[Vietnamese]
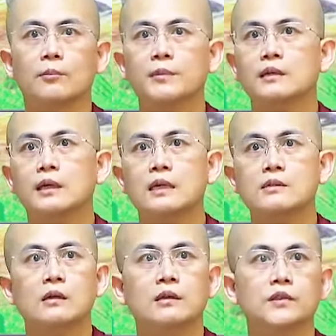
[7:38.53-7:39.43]
biết ghê
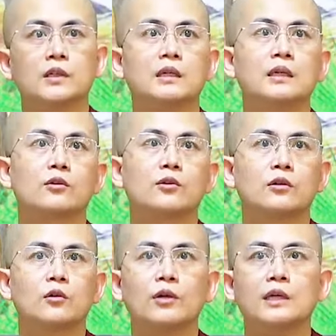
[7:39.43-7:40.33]
sợ những cái điều từ
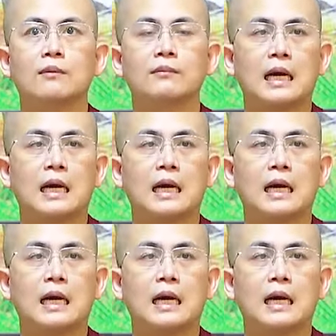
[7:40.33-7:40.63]
nỗi nầm